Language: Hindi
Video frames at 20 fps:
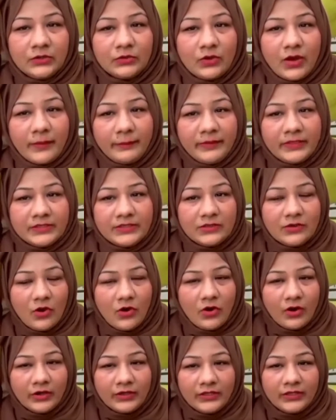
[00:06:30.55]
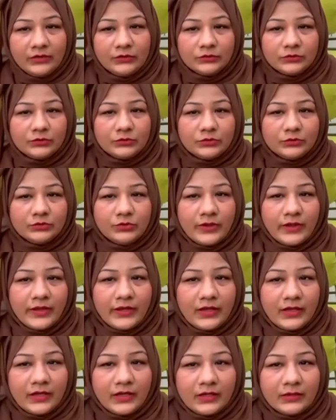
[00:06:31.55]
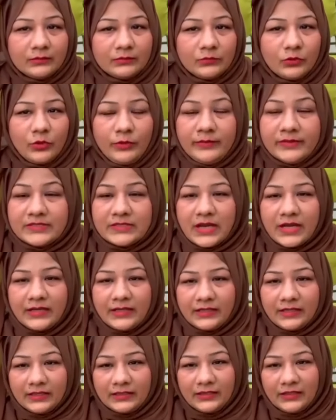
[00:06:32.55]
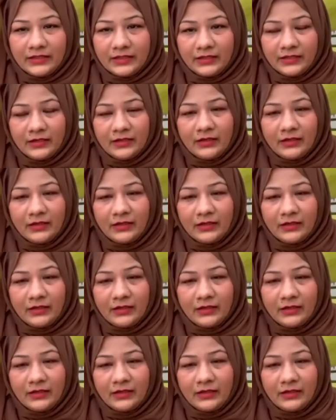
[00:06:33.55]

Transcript: तो आप किसी और की उसको जो है ना कोई मिसालें ना दें